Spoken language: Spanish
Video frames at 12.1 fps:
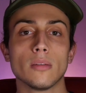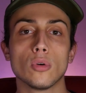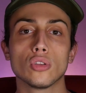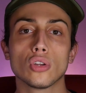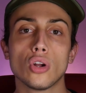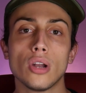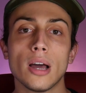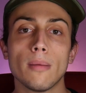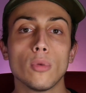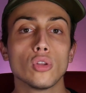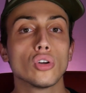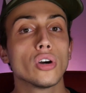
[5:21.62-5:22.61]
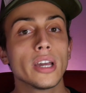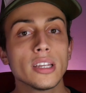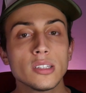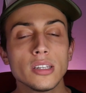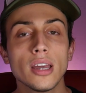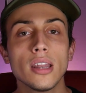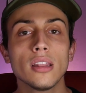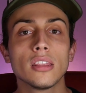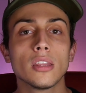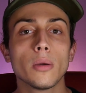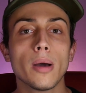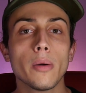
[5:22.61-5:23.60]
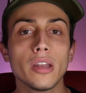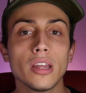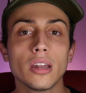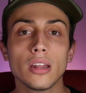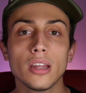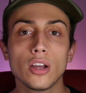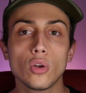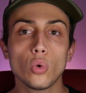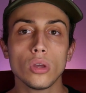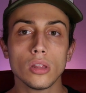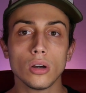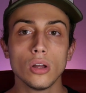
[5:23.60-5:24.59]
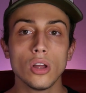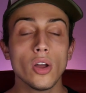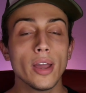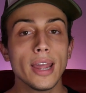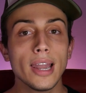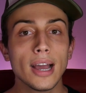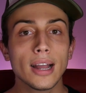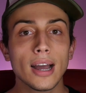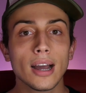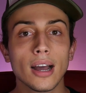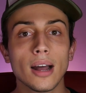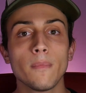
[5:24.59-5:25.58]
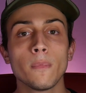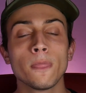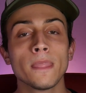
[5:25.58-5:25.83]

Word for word: Motorola Moto G100 te va a venir incluido en la caja